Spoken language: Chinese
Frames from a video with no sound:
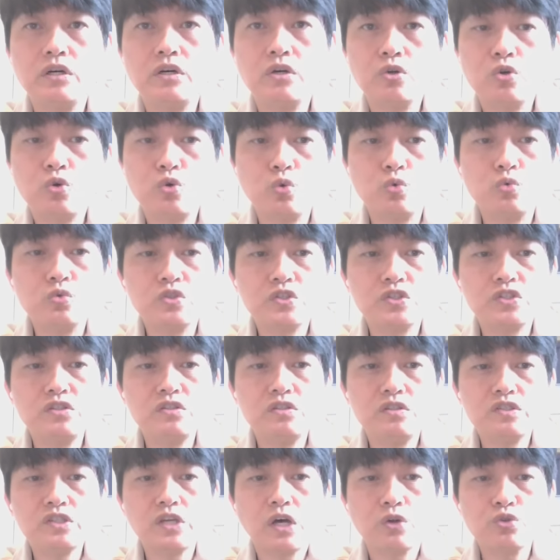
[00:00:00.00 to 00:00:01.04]
的股
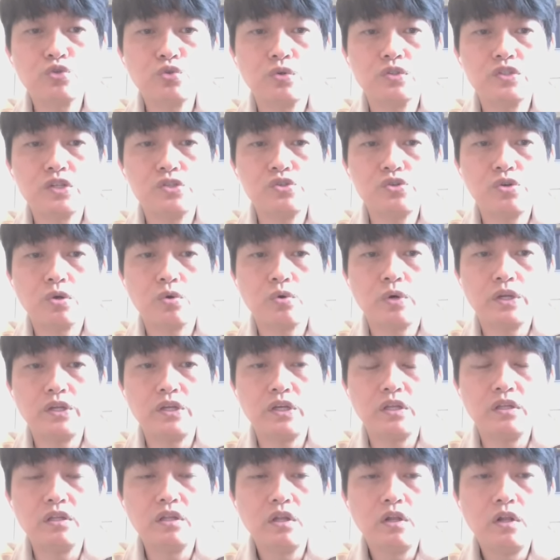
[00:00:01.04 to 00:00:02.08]
市操作正确观
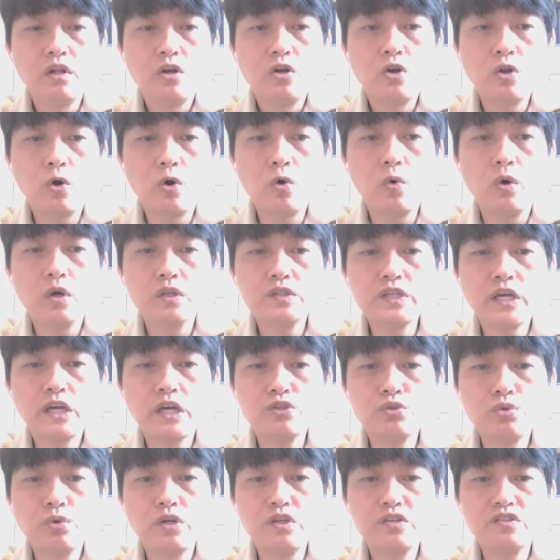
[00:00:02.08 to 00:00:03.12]
念，容我再
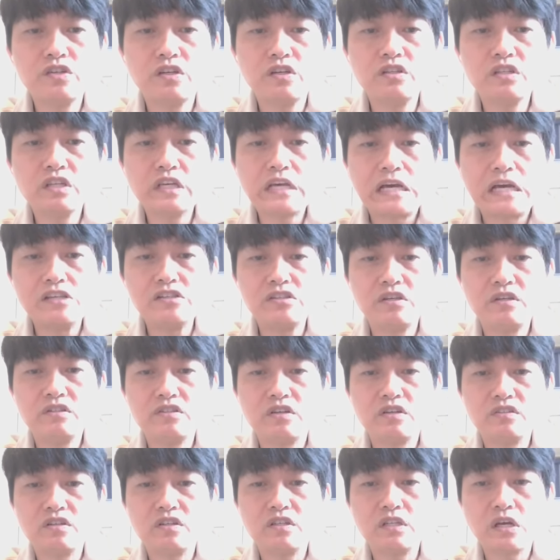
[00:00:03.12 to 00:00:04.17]
说一声，感谢
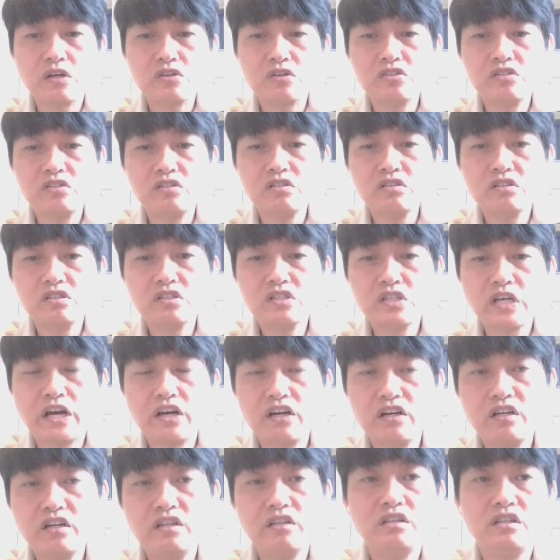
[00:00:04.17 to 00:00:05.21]
晨晨老师，
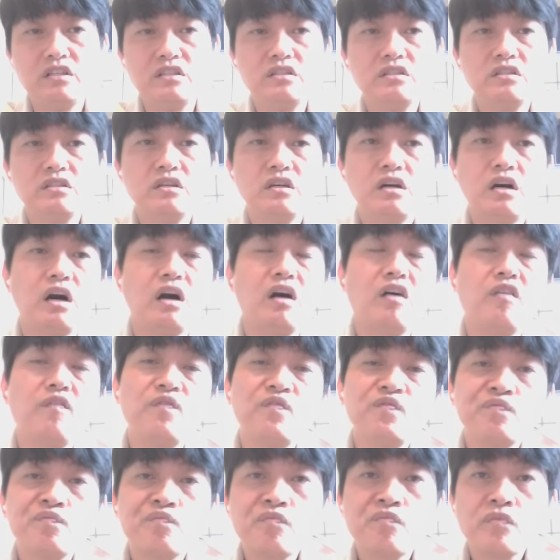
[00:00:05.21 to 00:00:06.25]
恩您哦，
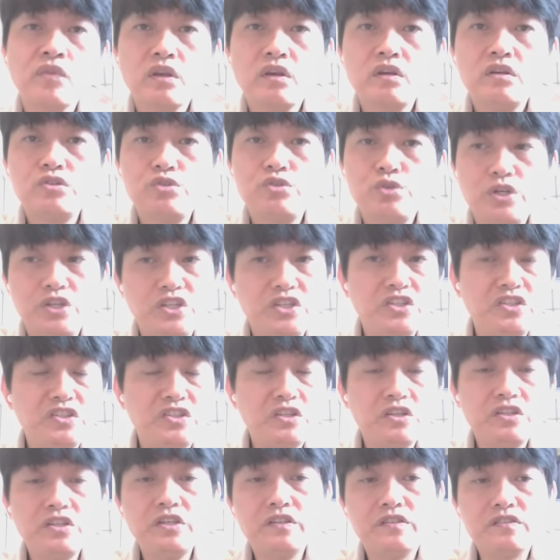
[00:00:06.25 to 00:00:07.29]
血淋淋
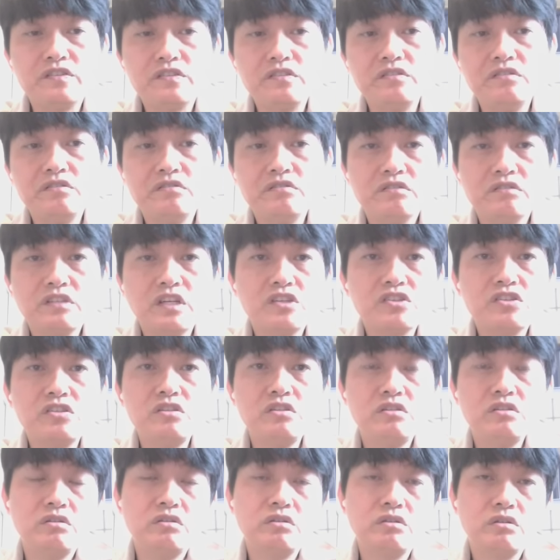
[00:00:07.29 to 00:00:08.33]
的例子。但
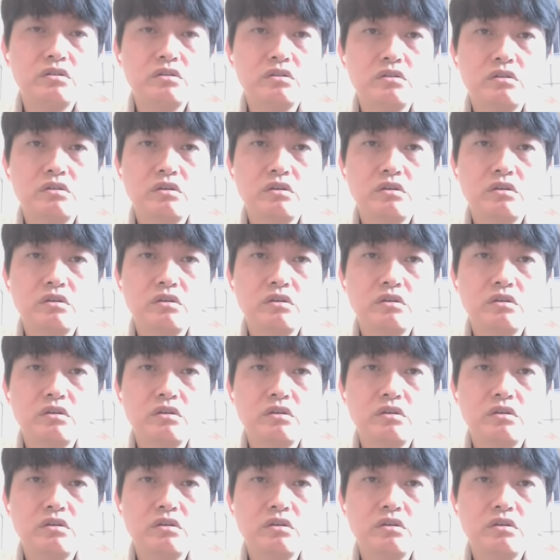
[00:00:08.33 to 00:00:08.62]
是